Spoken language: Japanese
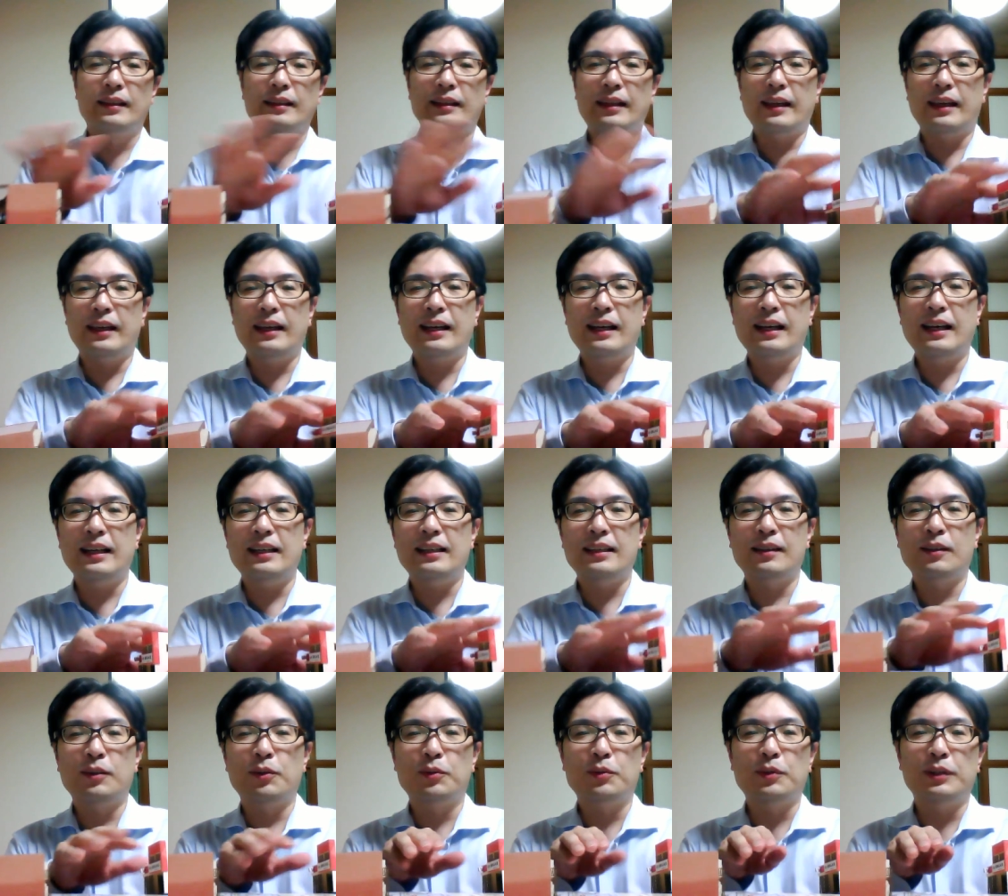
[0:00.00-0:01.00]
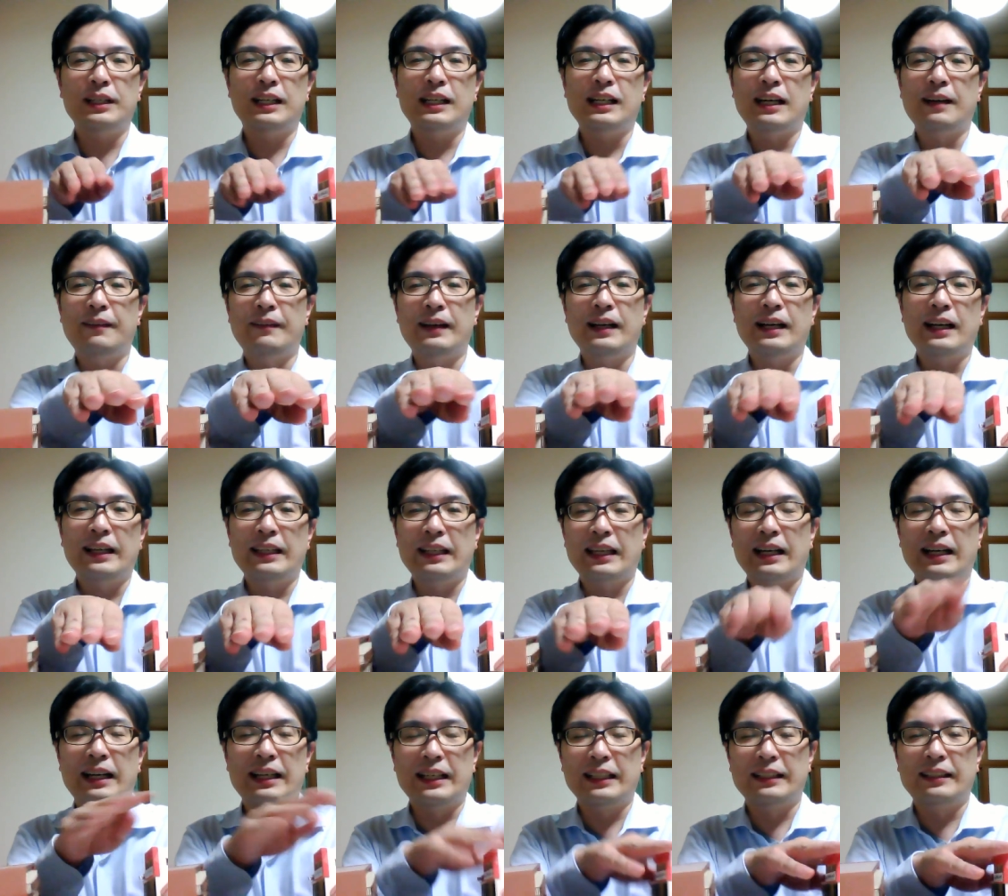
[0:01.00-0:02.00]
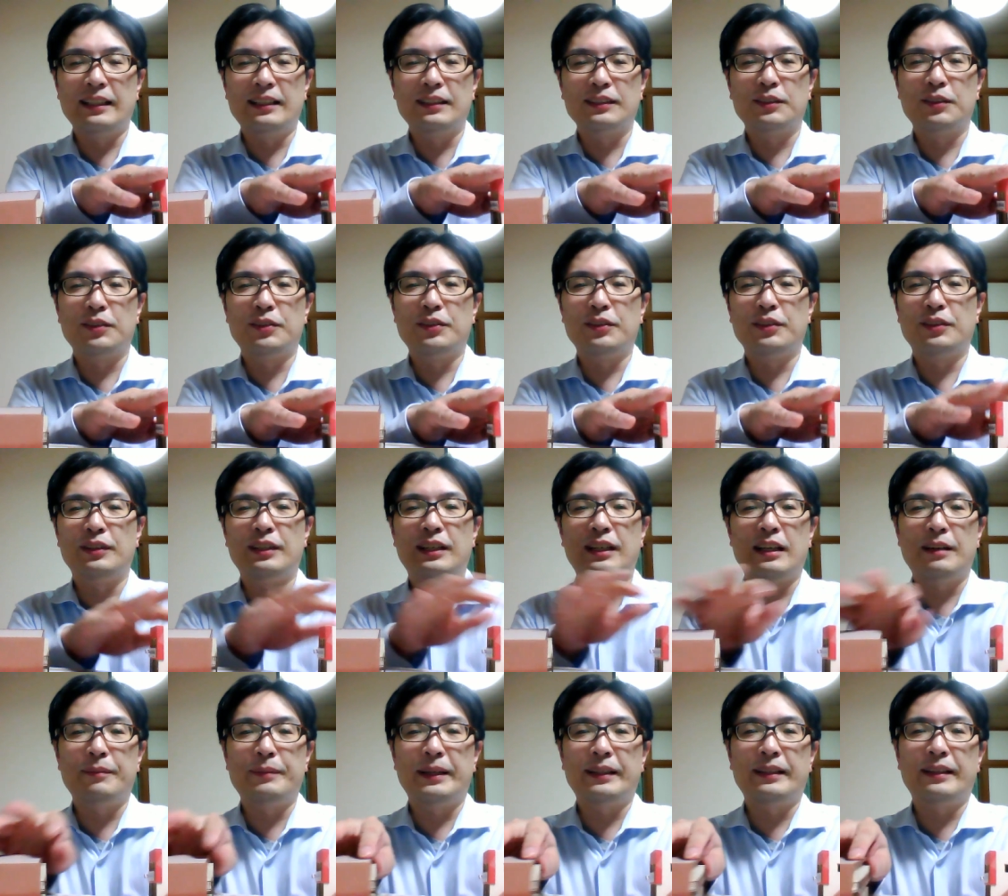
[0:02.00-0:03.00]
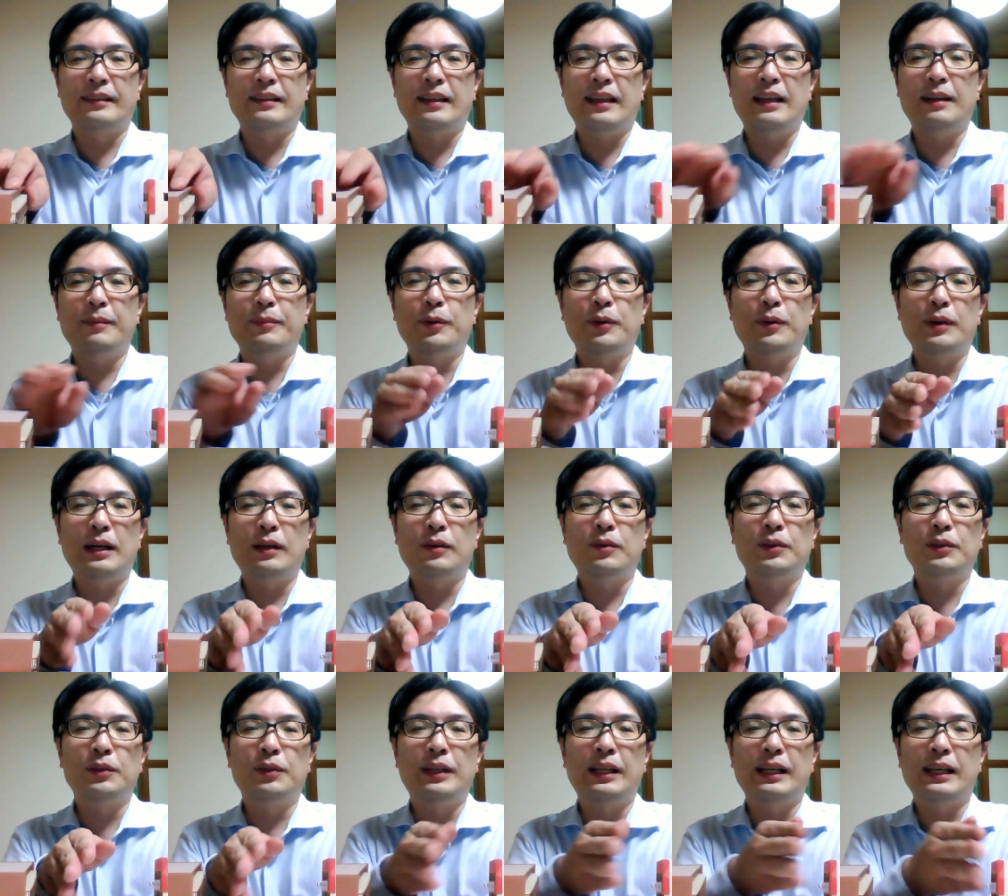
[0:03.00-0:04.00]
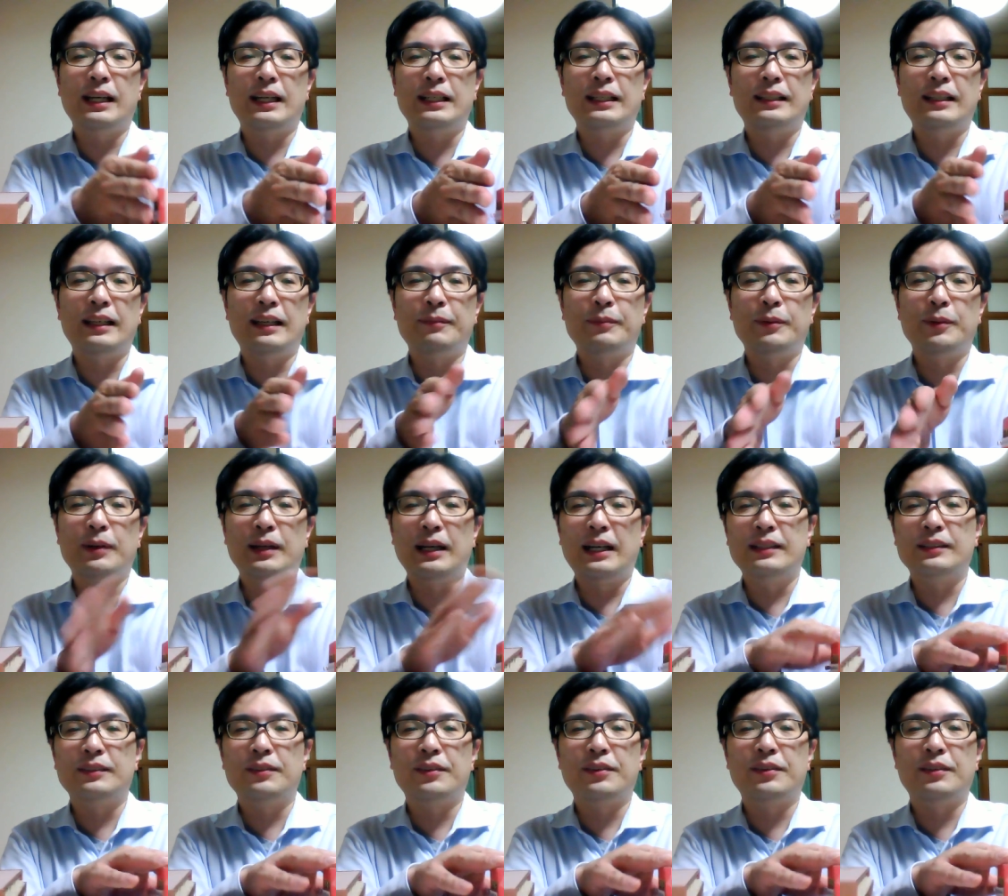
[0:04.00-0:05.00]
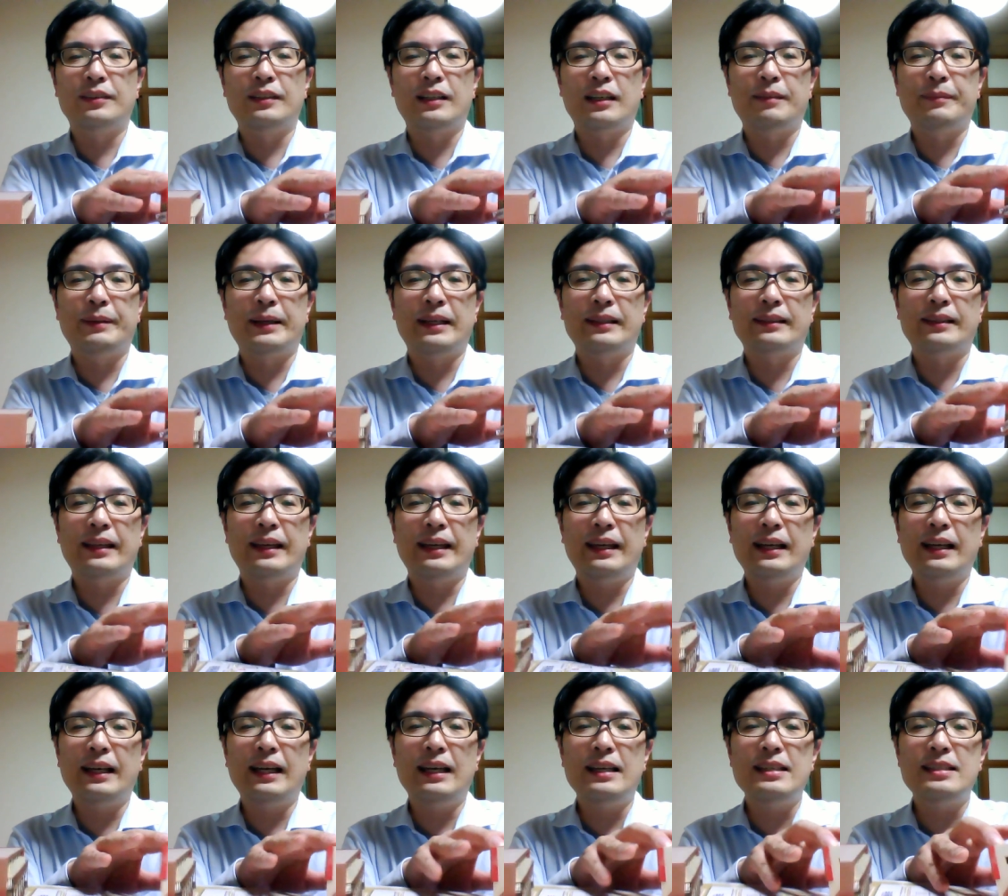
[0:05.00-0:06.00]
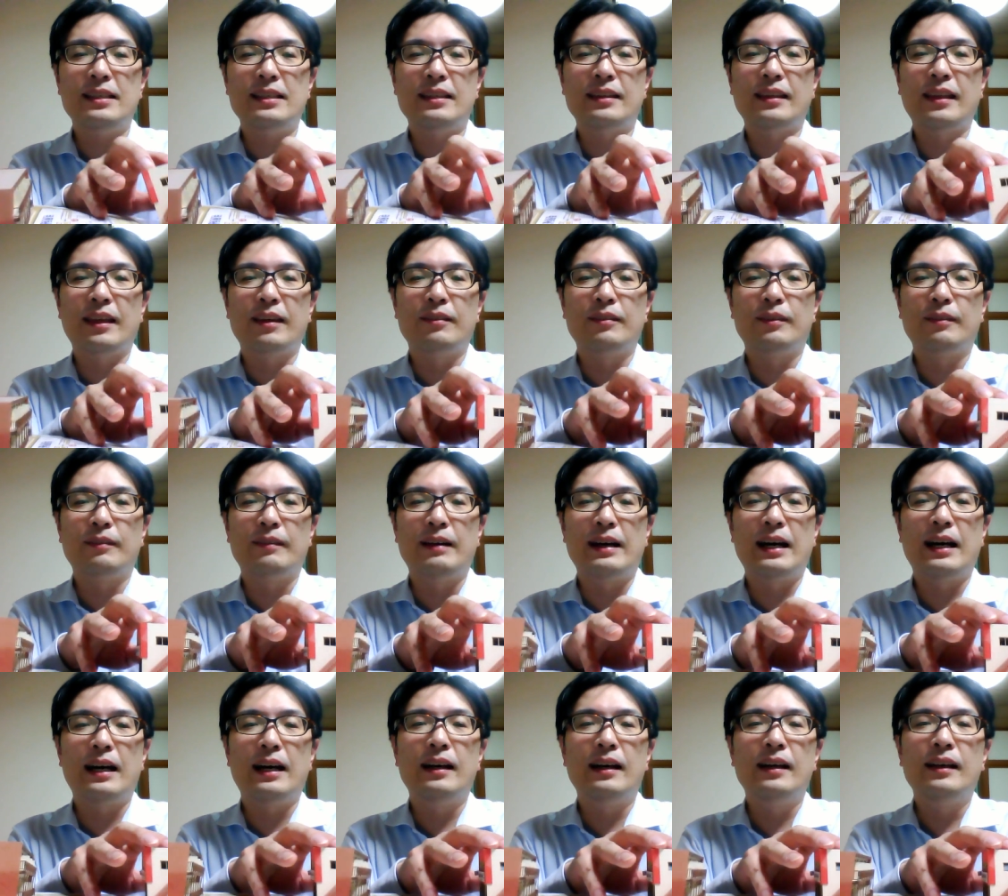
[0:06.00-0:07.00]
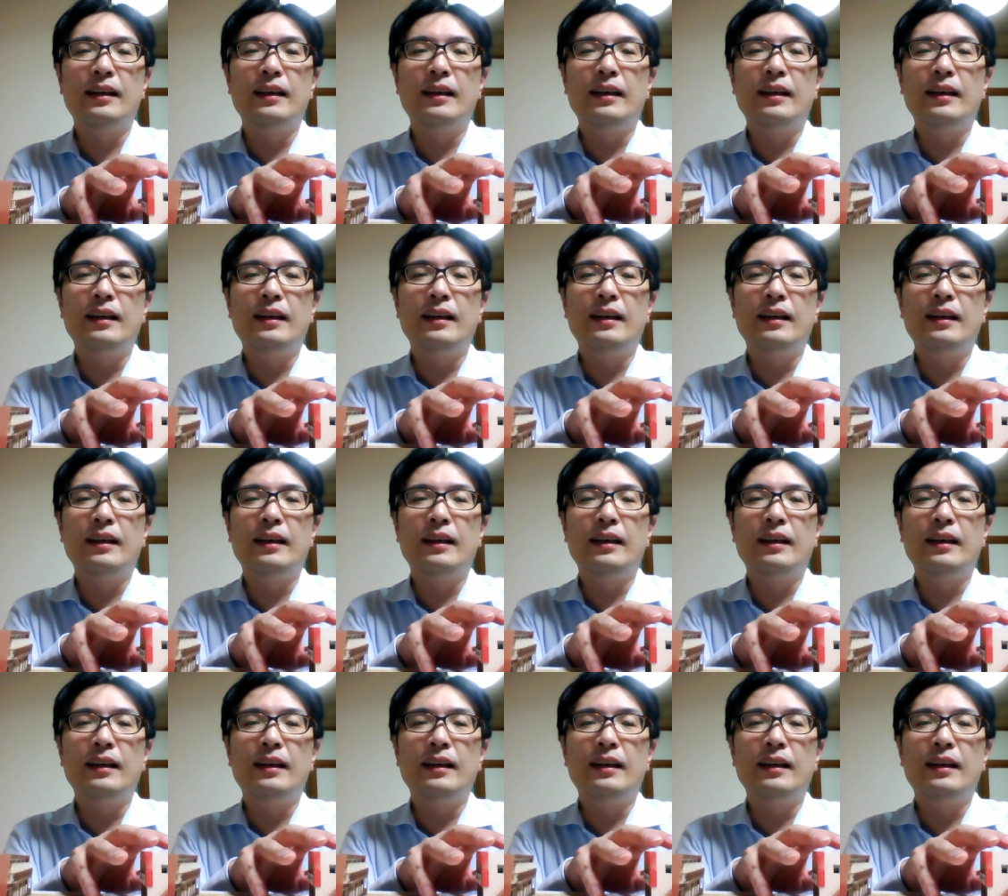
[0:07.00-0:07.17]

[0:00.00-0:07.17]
堤外、ここに川が流れてるとするならば、堤防がこの中に堤防があるとするならば、堤外地っていうのは、